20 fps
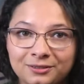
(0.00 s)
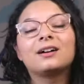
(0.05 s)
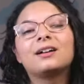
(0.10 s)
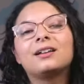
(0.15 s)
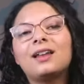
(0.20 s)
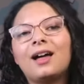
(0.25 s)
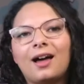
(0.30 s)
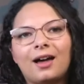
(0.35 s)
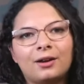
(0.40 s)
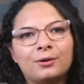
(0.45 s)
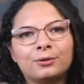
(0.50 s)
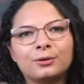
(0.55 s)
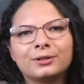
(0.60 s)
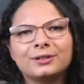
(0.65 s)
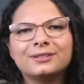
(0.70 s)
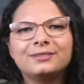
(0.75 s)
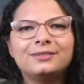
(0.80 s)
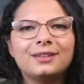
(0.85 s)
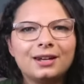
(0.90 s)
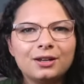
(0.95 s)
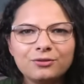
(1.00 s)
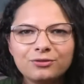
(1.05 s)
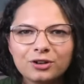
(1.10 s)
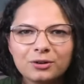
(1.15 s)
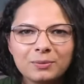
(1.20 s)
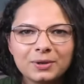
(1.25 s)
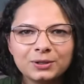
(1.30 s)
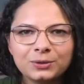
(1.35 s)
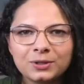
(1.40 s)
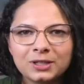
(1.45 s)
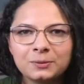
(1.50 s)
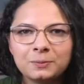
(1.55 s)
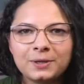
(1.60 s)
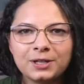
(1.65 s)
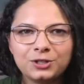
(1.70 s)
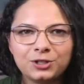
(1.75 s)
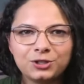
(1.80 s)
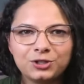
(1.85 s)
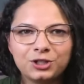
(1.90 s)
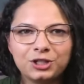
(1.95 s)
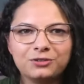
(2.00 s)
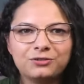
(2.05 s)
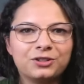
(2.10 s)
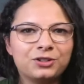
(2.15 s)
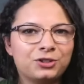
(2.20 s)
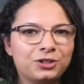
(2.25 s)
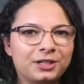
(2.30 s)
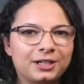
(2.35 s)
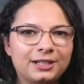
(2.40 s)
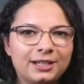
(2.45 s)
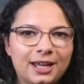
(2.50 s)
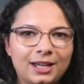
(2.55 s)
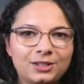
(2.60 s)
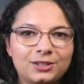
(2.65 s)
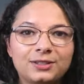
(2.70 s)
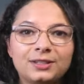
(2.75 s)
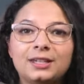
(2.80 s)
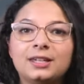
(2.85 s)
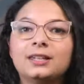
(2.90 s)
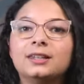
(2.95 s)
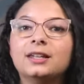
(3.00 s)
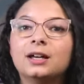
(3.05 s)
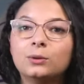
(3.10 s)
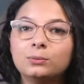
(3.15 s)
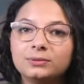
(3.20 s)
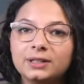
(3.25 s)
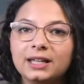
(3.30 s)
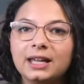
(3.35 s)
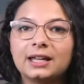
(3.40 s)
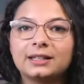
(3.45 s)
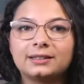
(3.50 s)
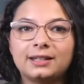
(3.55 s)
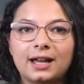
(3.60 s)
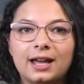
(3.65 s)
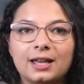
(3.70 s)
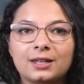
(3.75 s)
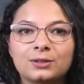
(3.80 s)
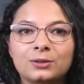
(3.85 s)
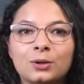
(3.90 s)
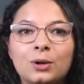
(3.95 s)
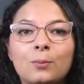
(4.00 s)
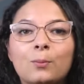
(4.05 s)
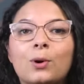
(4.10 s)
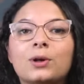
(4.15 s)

Claro, ter informações preditivas de clientes que não têm atraso